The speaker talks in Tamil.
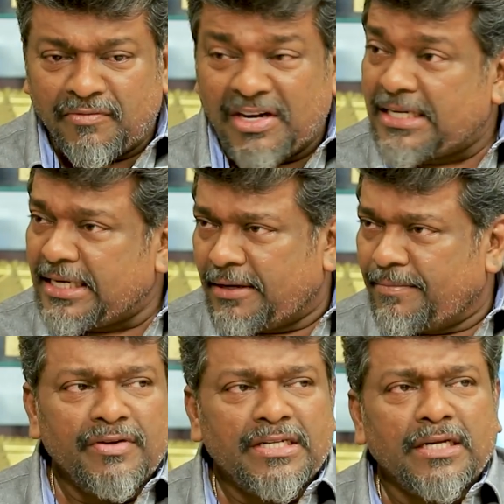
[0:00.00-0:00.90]
வெற்றி
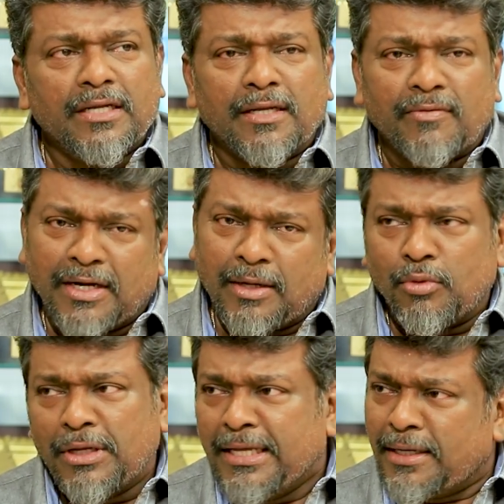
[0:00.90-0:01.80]
வெற்றினா
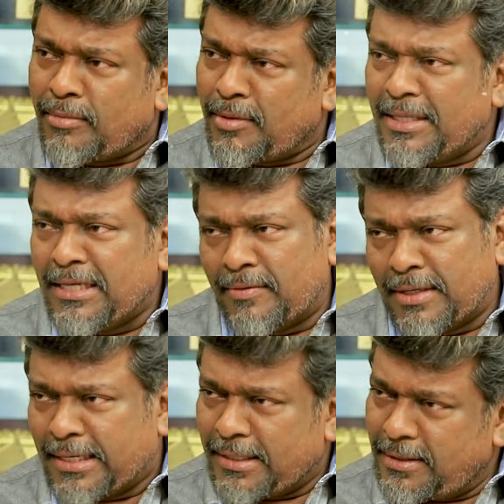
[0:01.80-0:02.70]
வழக்கம் போல் இங்கே நம்மளை
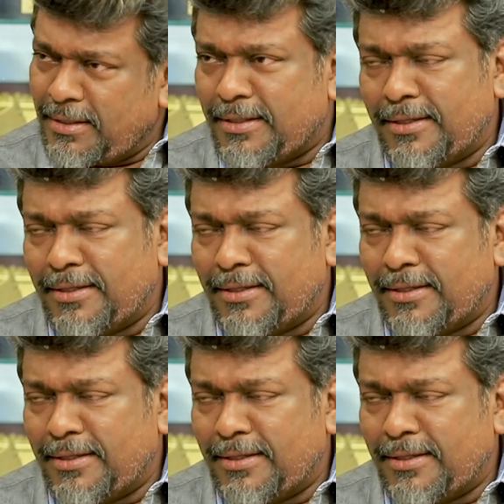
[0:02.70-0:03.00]
மதிக்கவே கிடையாது